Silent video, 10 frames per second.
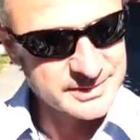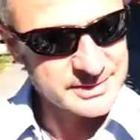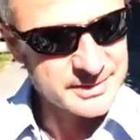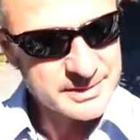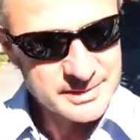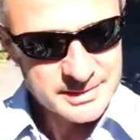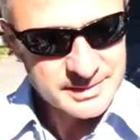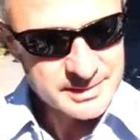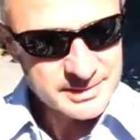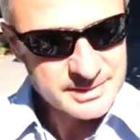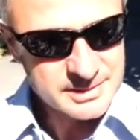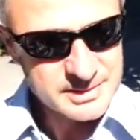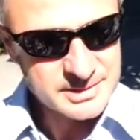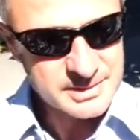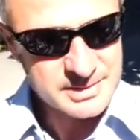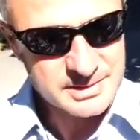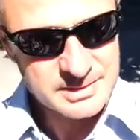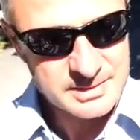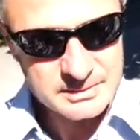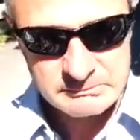Cosa farete per i prossimi giorni,
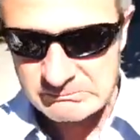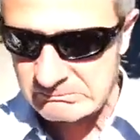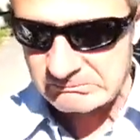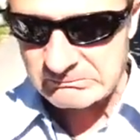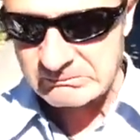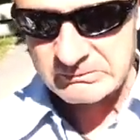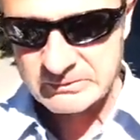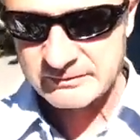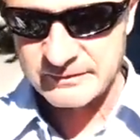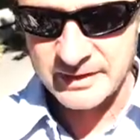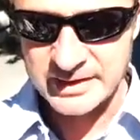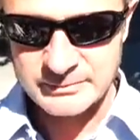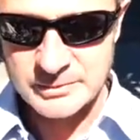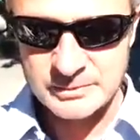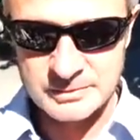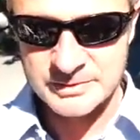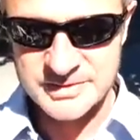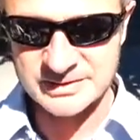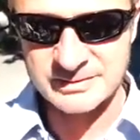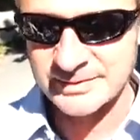appunto, dietro questi cancelli? Faremo
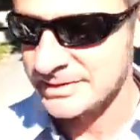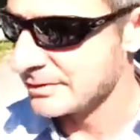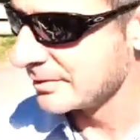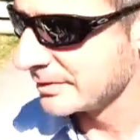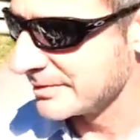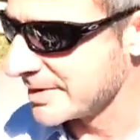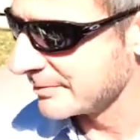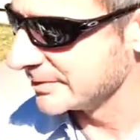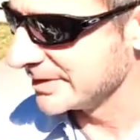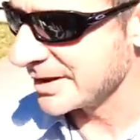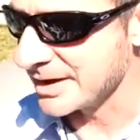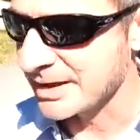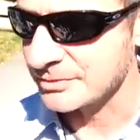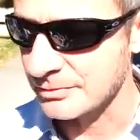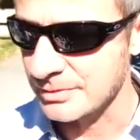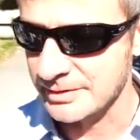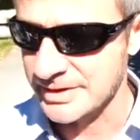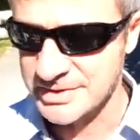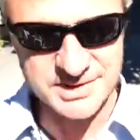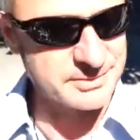esattamente quello che abbiamo dichiarato, quello che
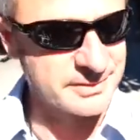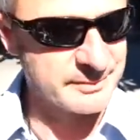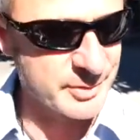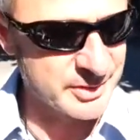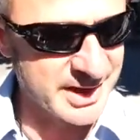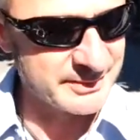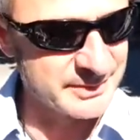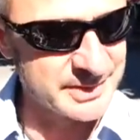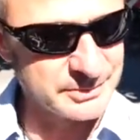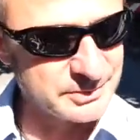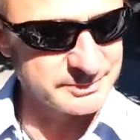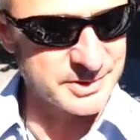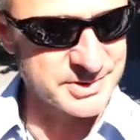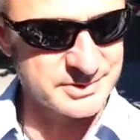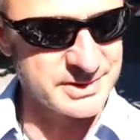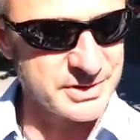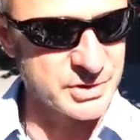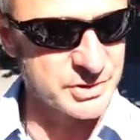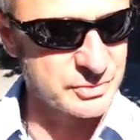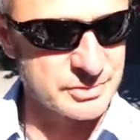c'è scritto nel programma, che tutti possono
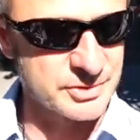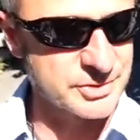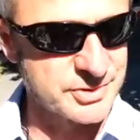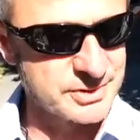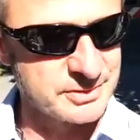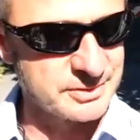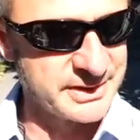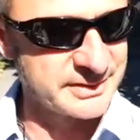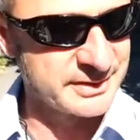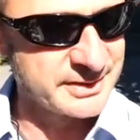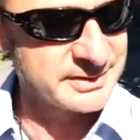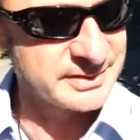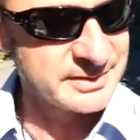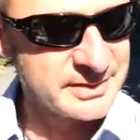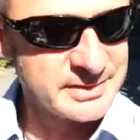leggere sul nostro sito internet,